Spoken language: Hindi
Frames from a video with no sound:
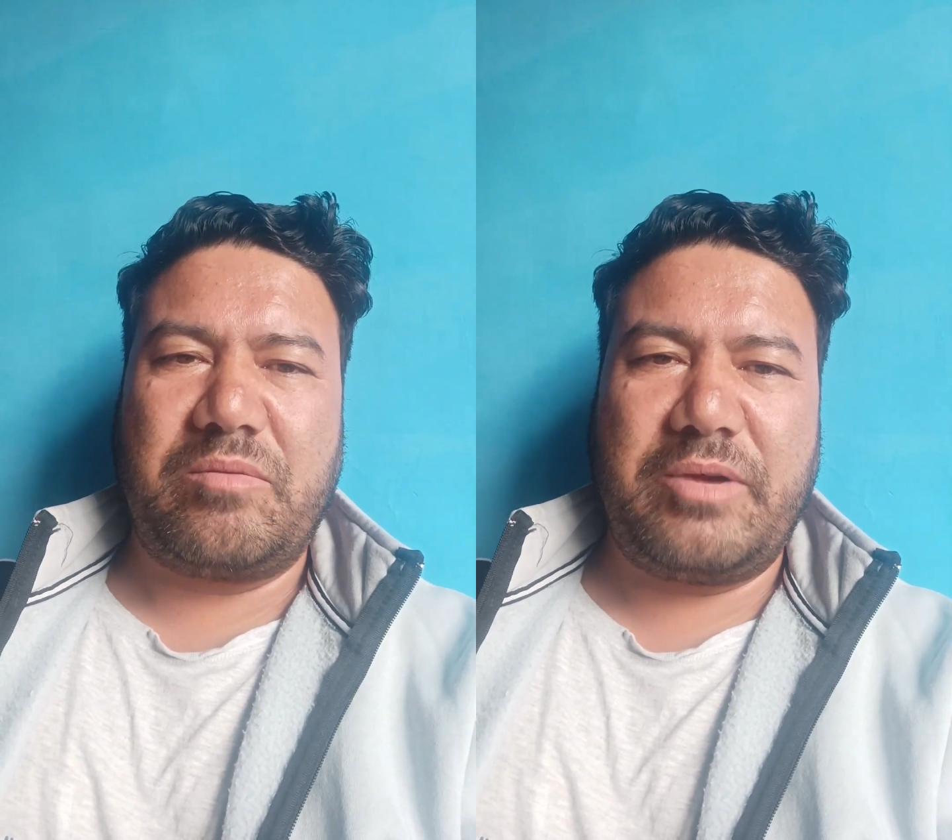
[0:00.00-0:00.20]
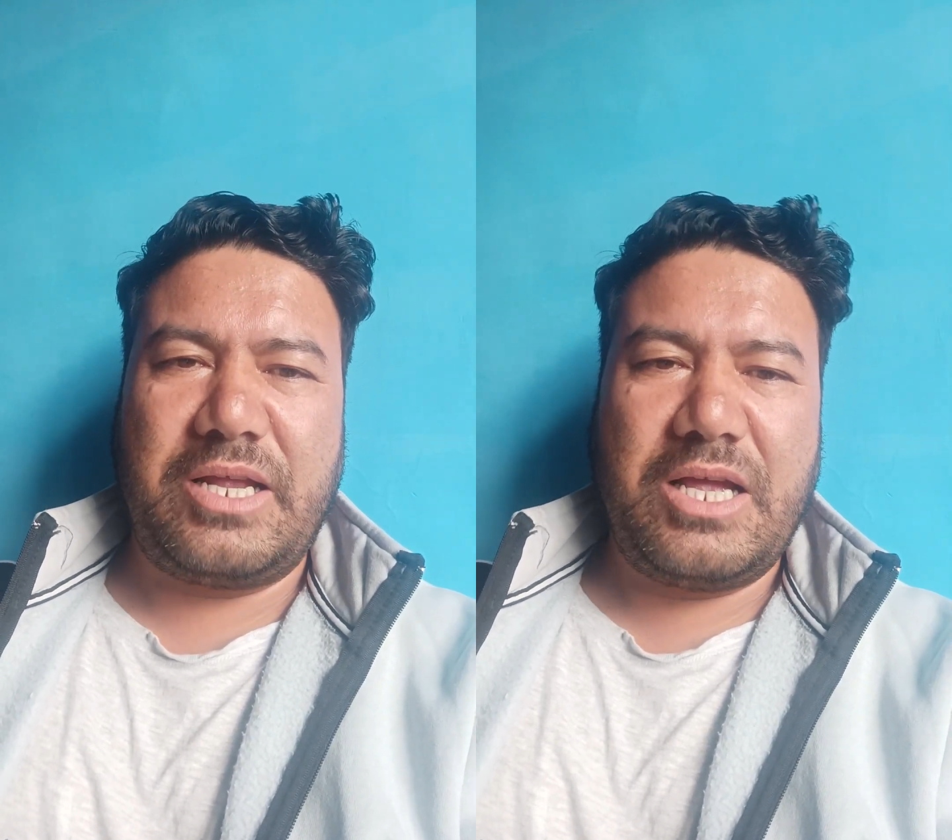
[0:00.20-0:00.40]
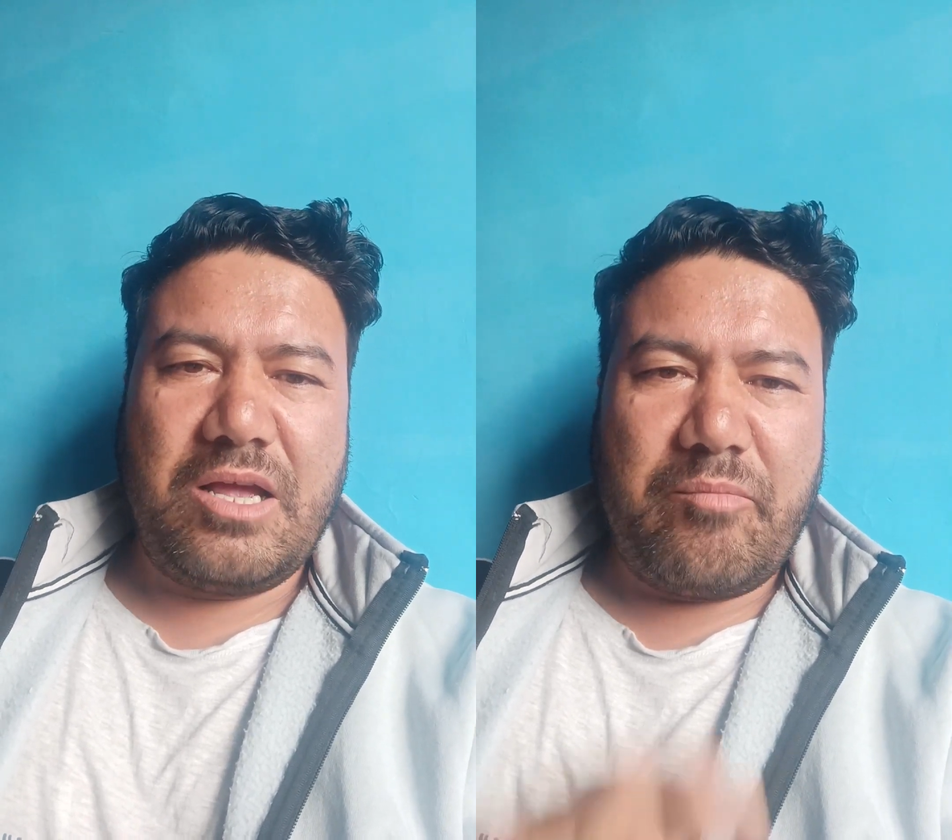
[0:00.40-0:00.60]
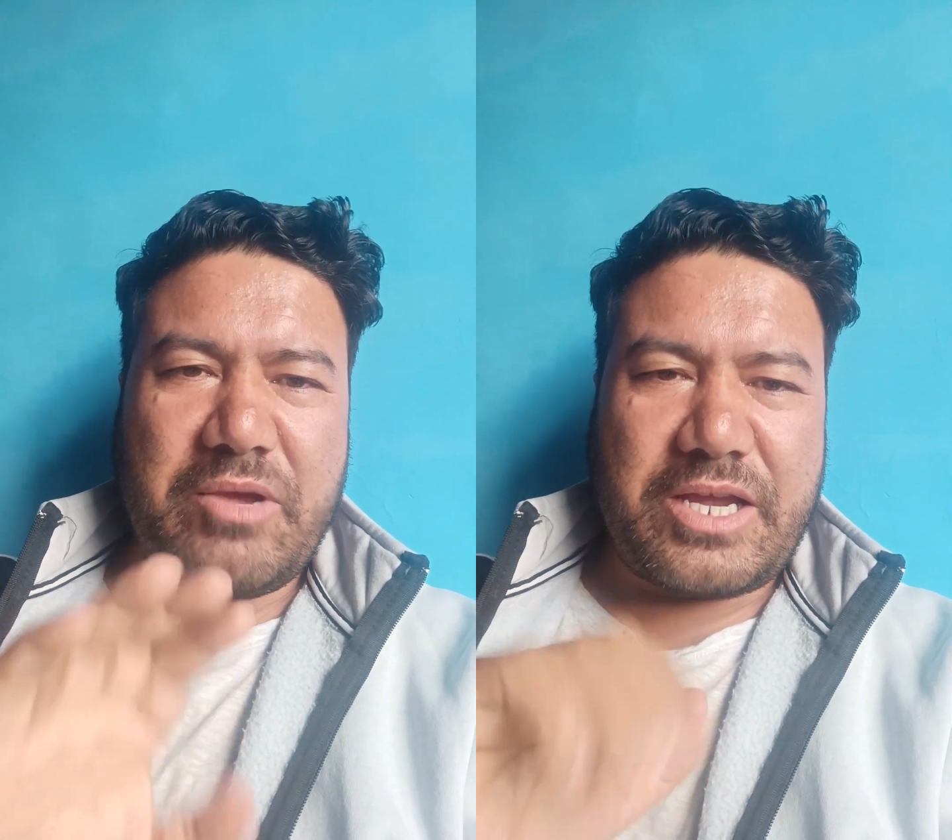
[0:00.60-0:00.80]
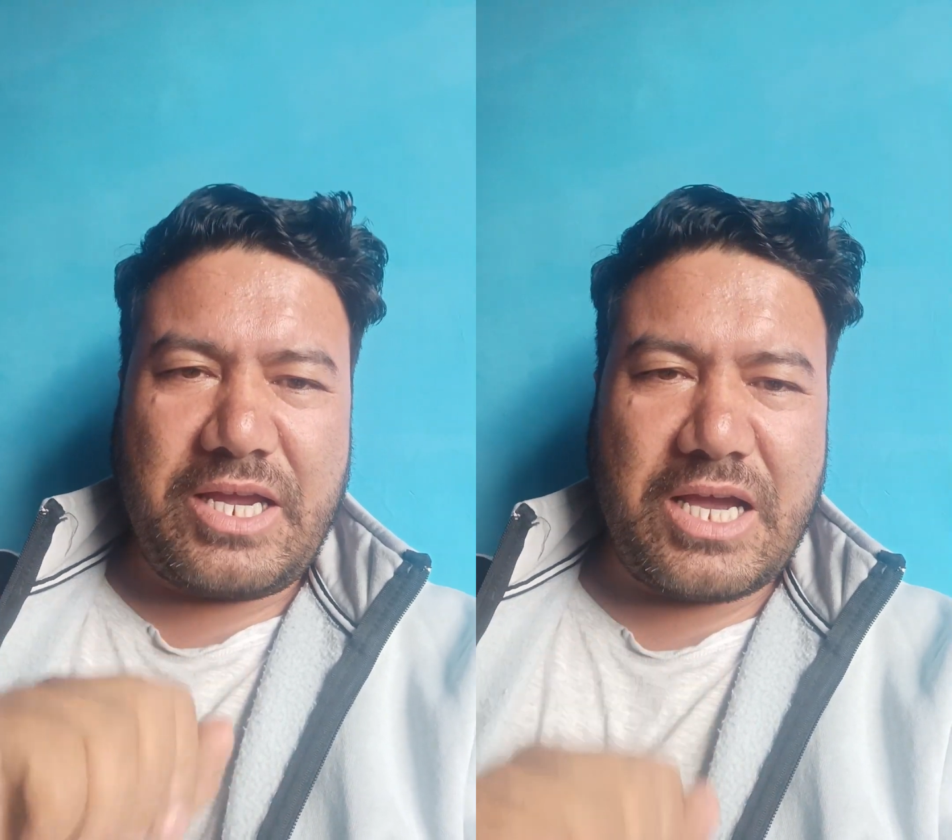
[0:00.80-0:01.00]
मैंने
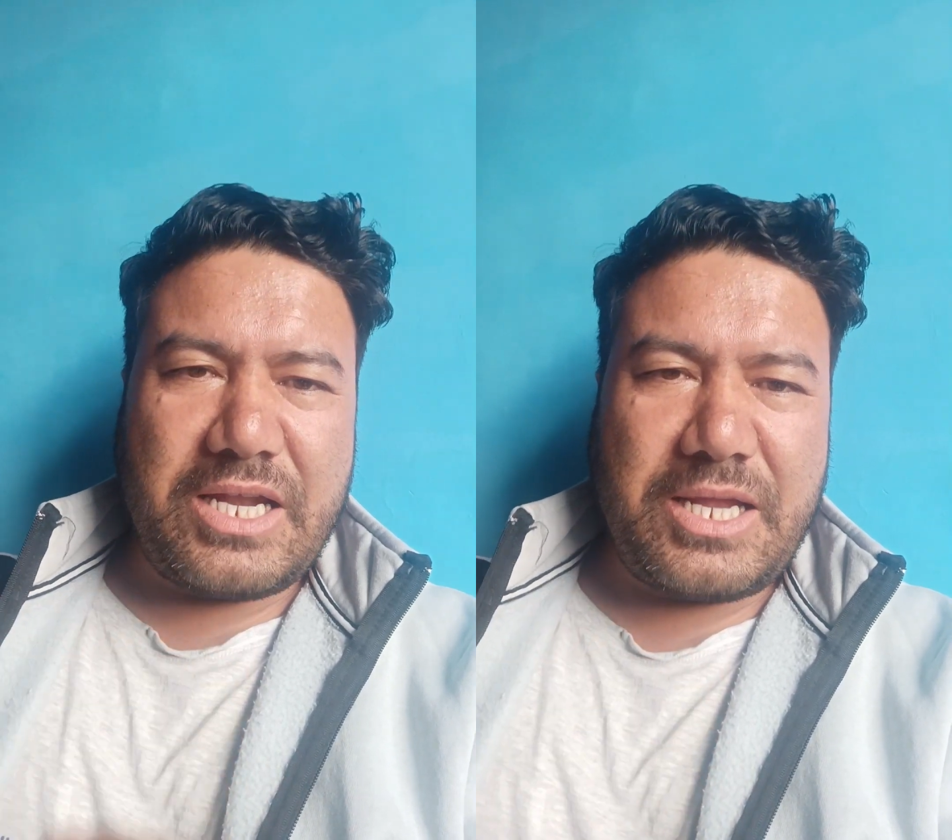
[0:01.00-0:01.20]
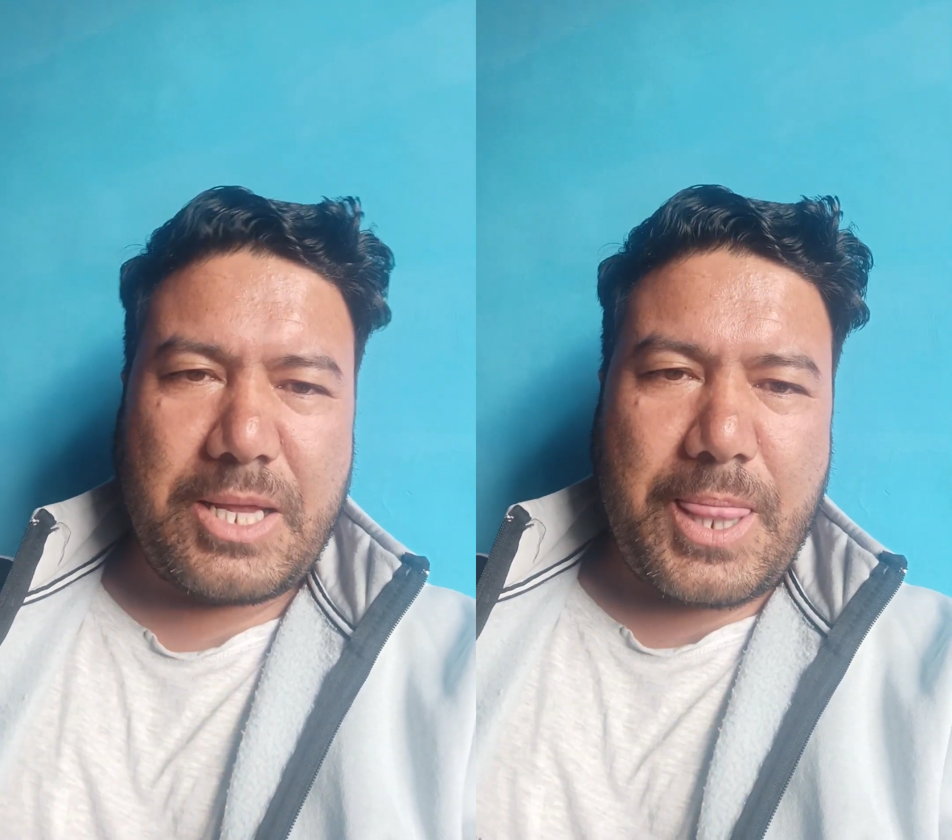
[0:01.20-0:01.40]
मैं गया नहीं